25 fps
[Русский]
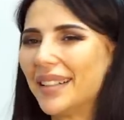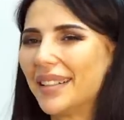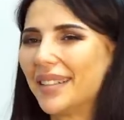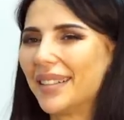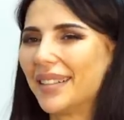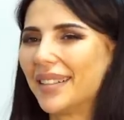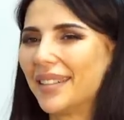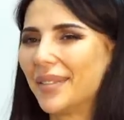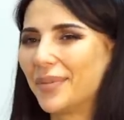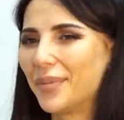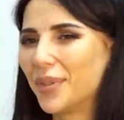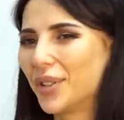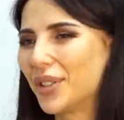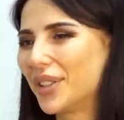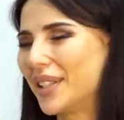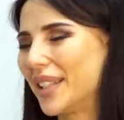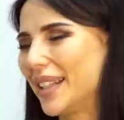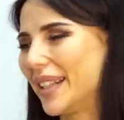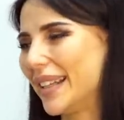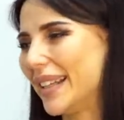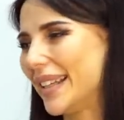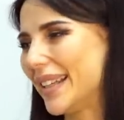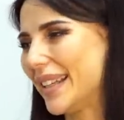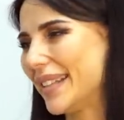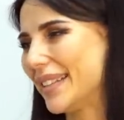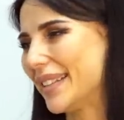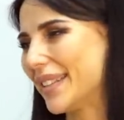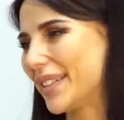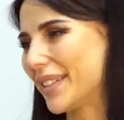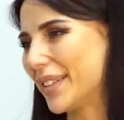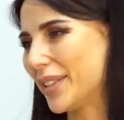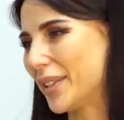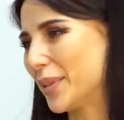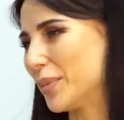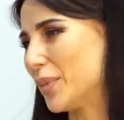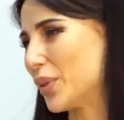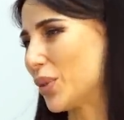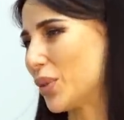э, мой тренер,
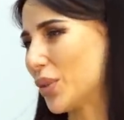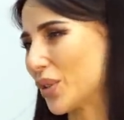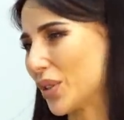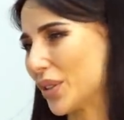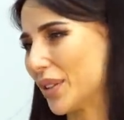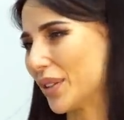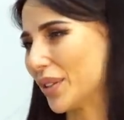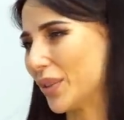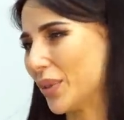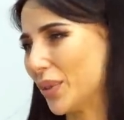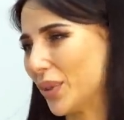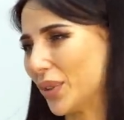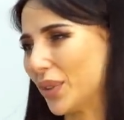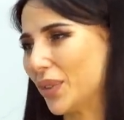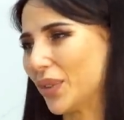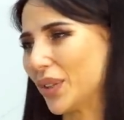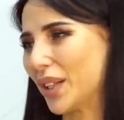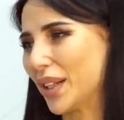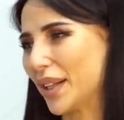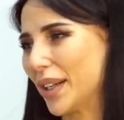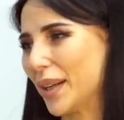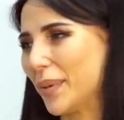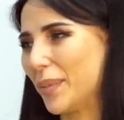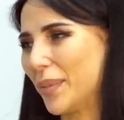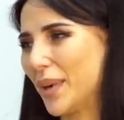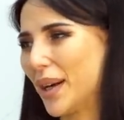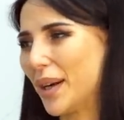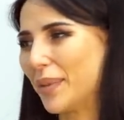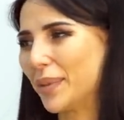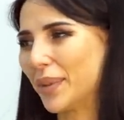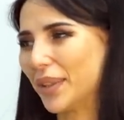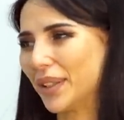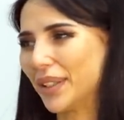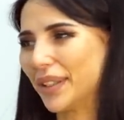она мне тоже как, ну вот вторая мама,